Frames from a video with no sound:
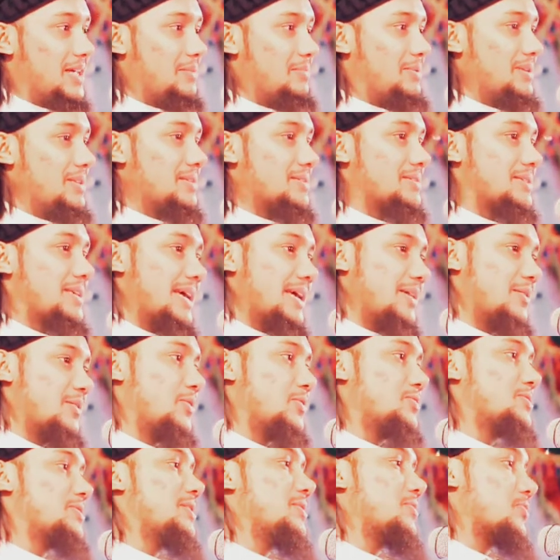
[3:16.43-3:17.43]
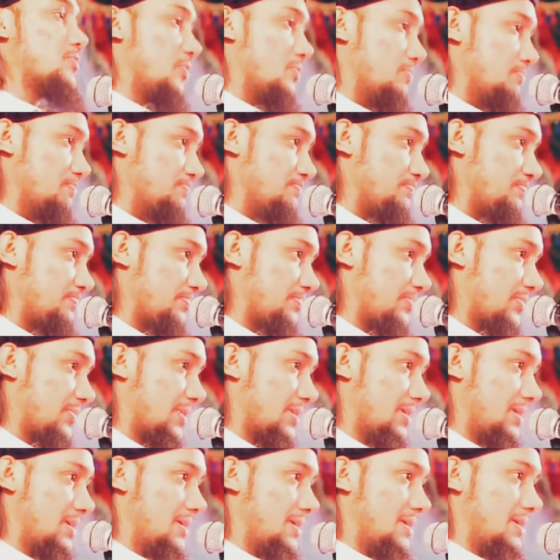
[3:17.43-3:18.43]
আমাদের সাইকোলজি এরকম
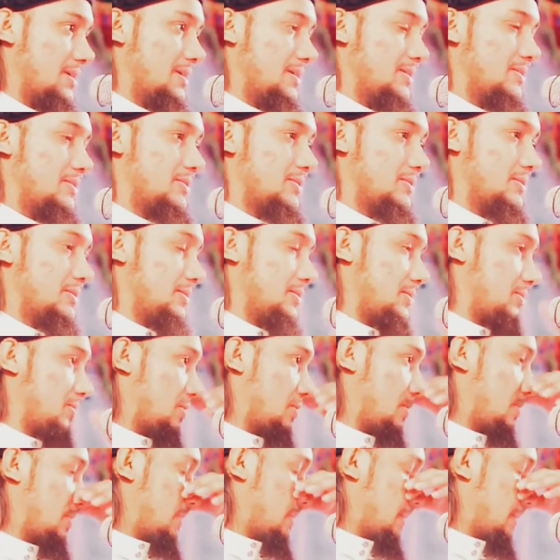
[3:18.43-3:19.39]
তো